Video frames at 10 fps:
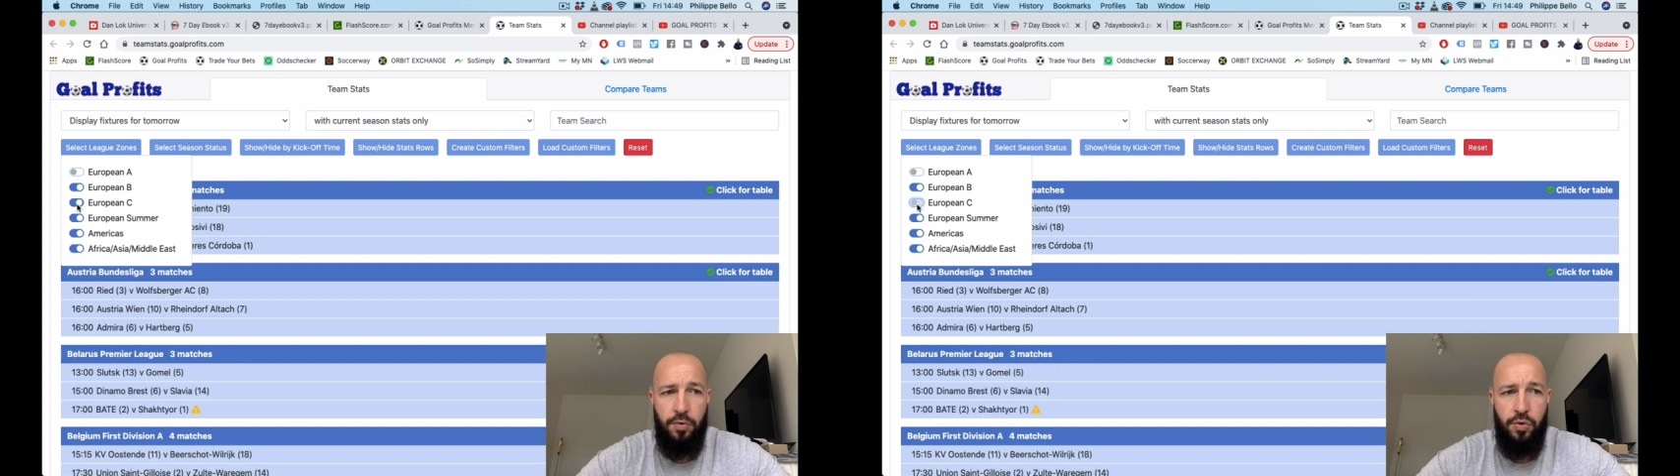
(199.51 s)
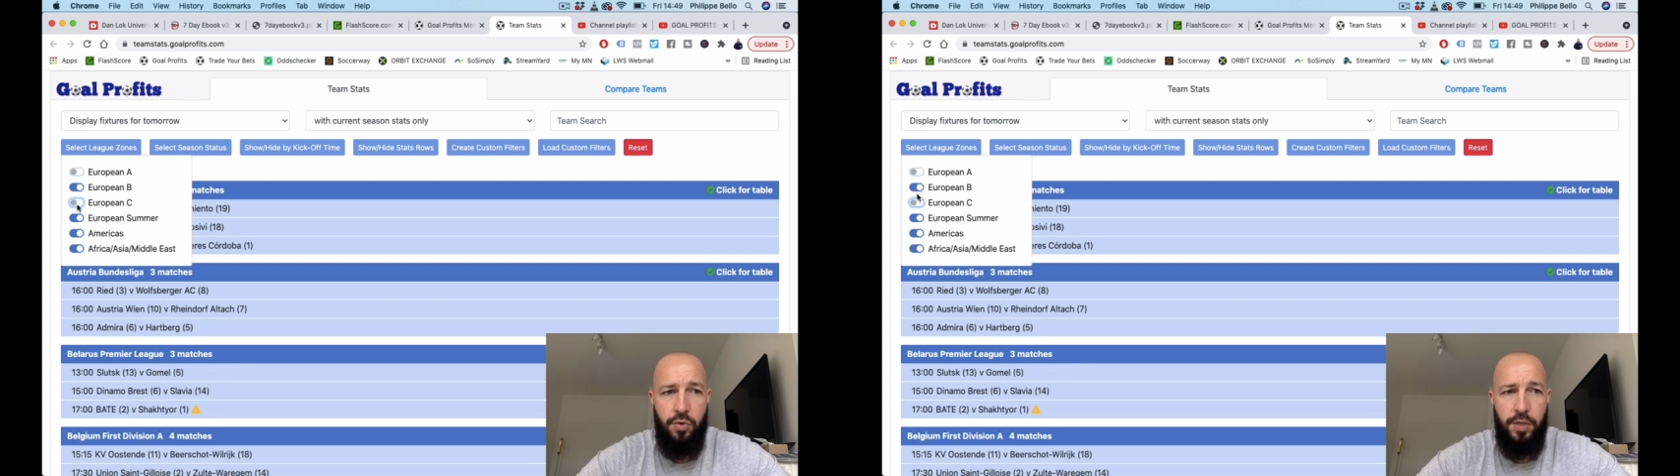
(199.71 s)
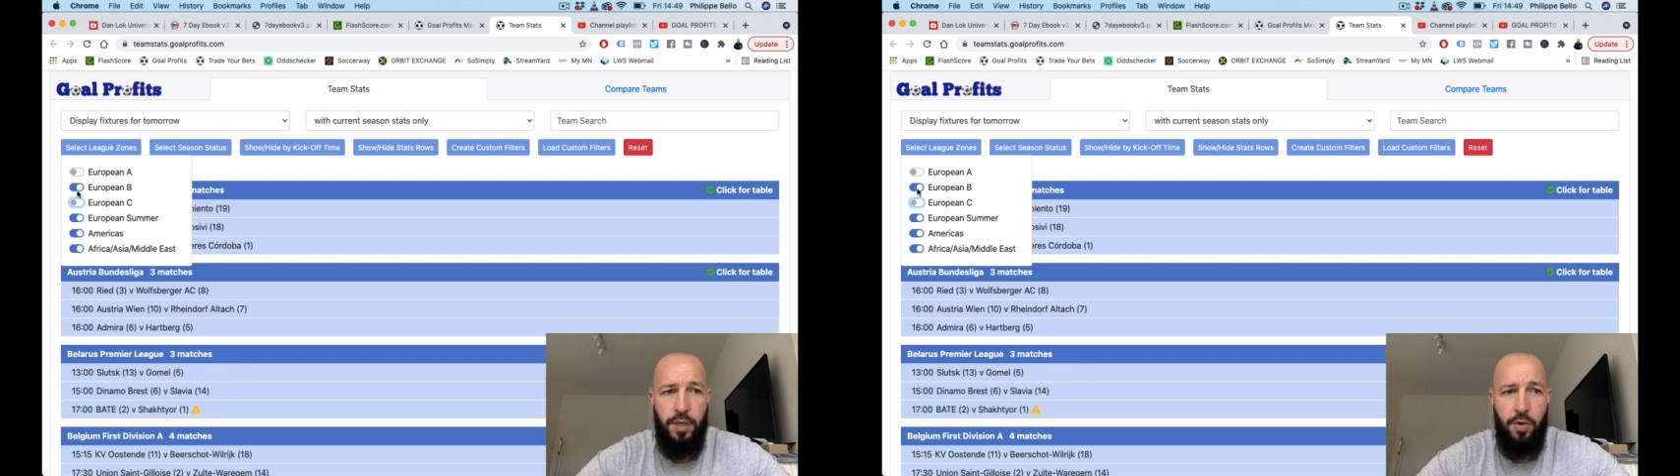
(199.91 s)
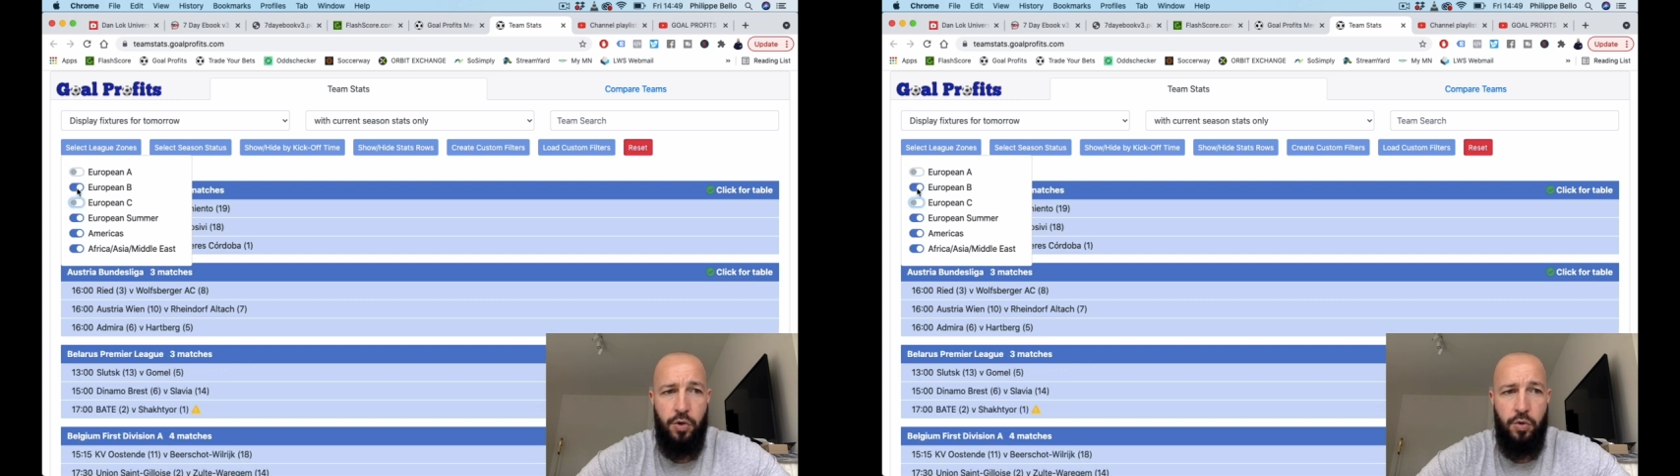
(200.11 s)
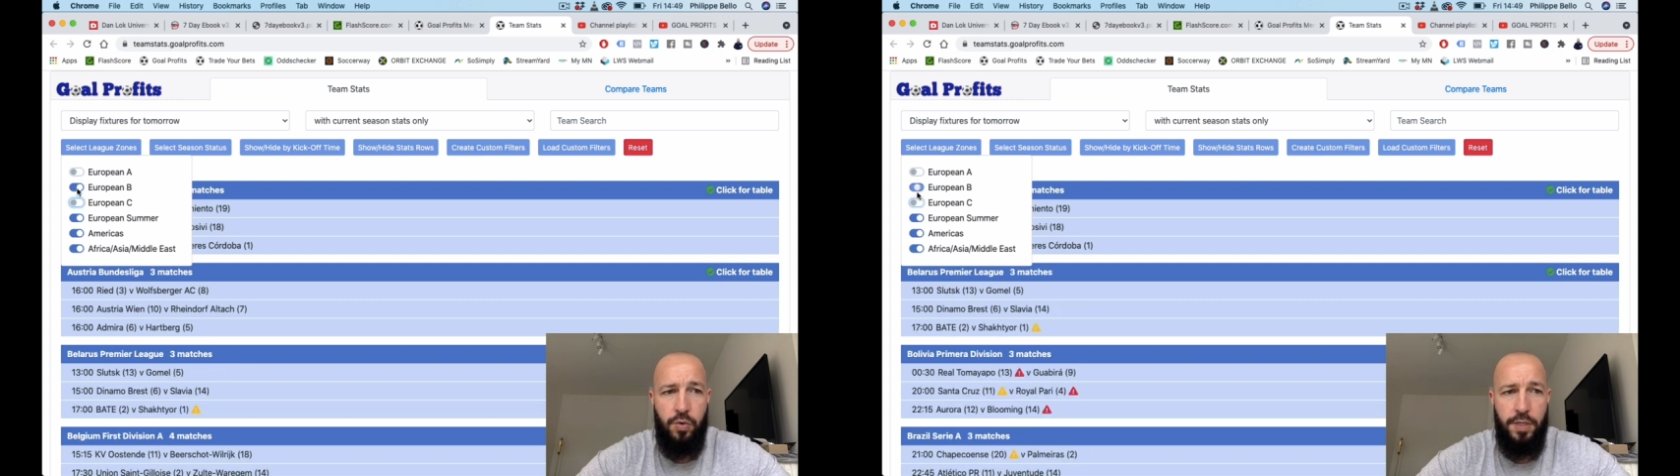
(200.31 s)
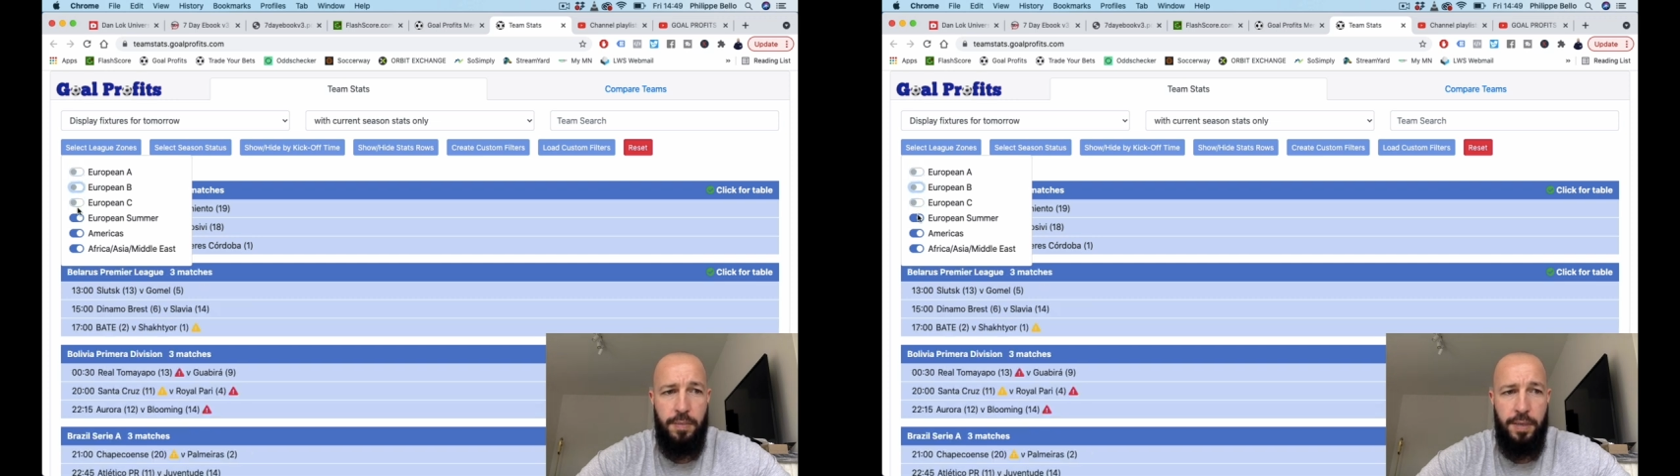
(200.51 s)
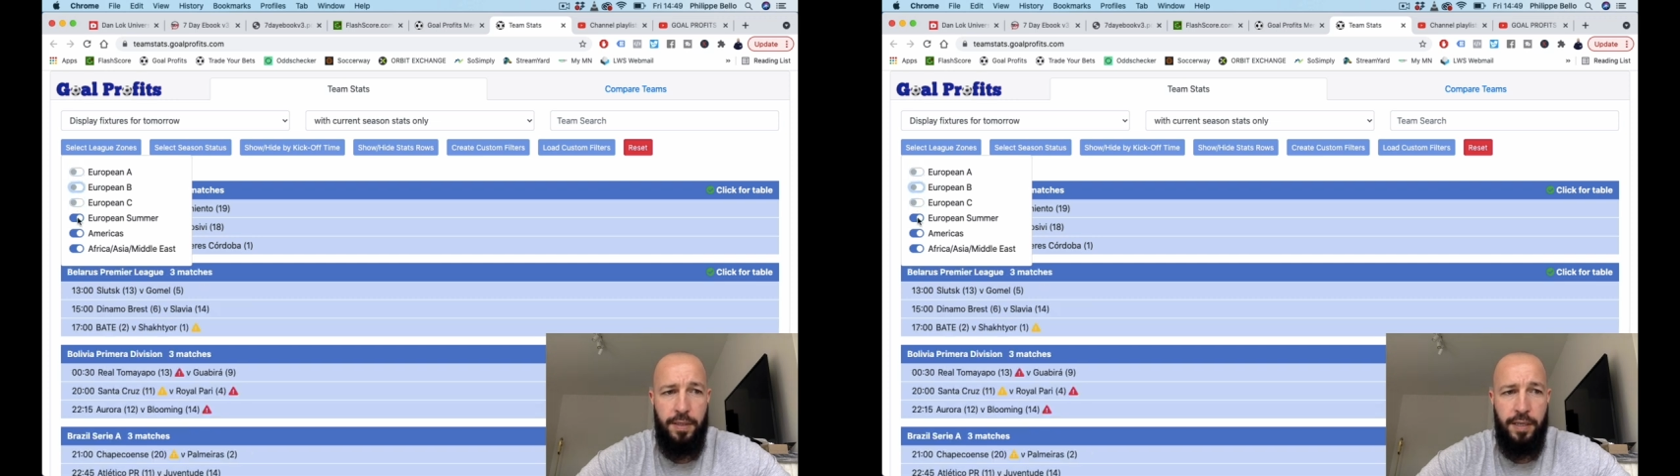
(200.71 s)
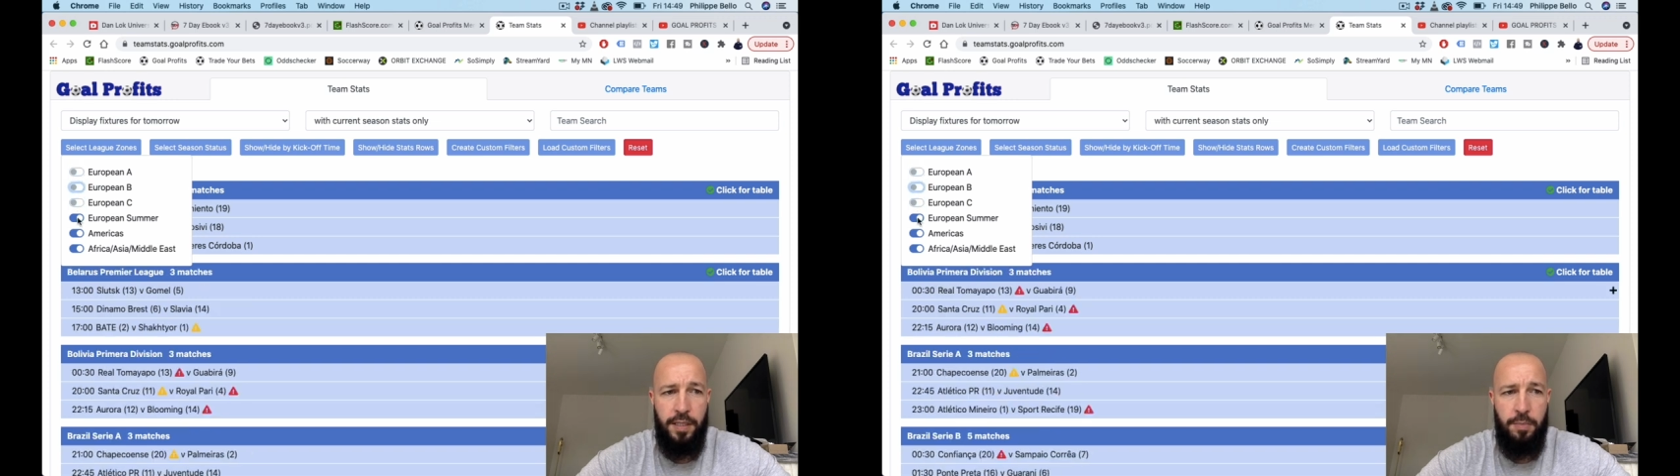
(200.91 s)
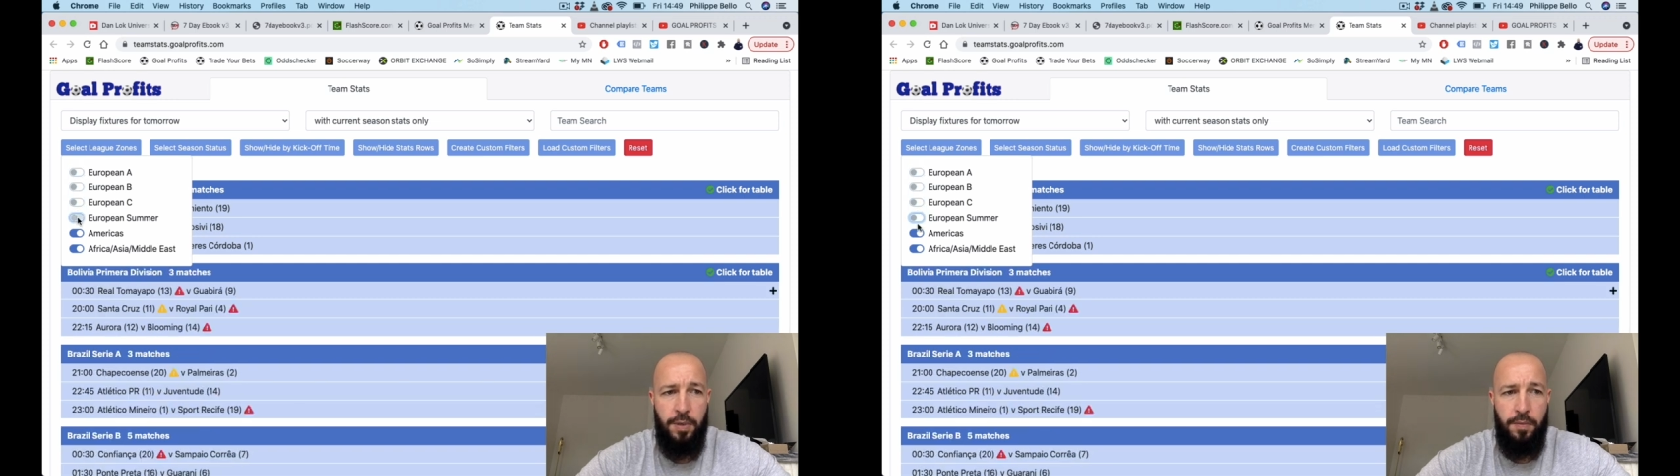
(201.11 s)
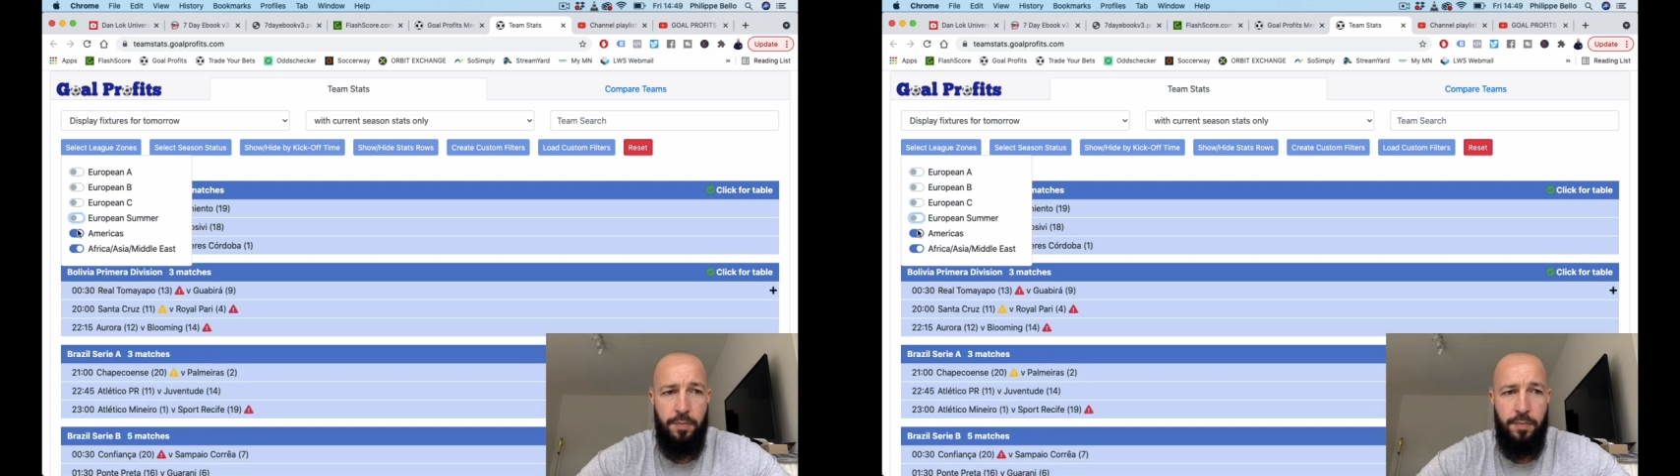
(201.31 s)
je décoche tout ce qui ne m'intéresse
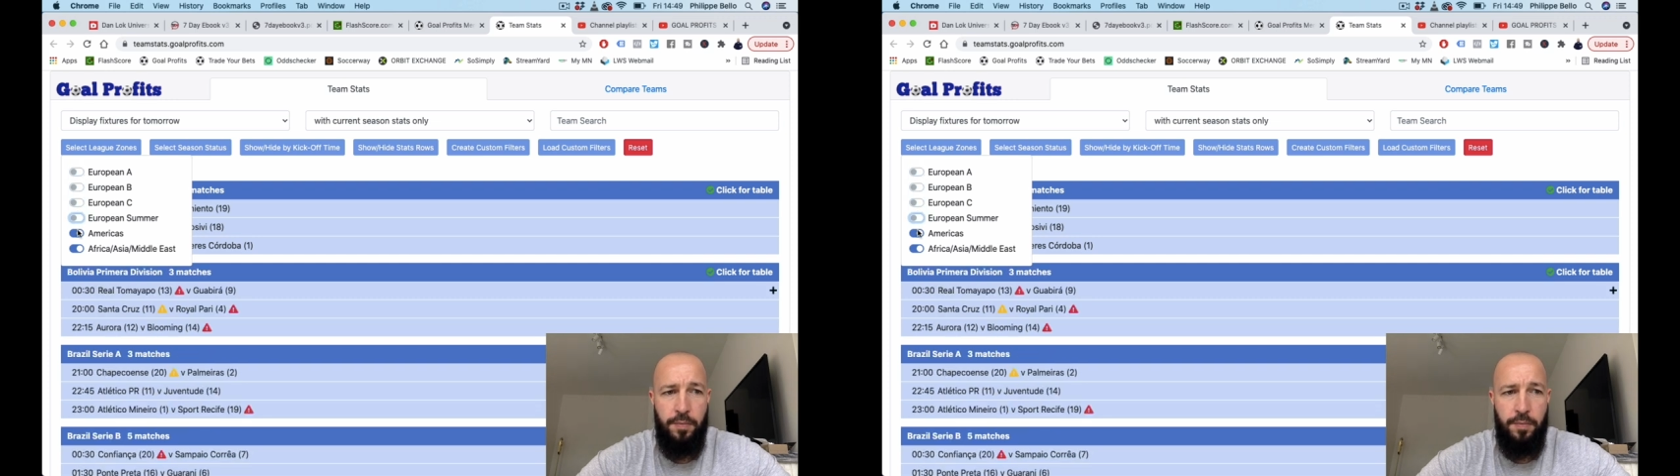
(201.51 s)
pas.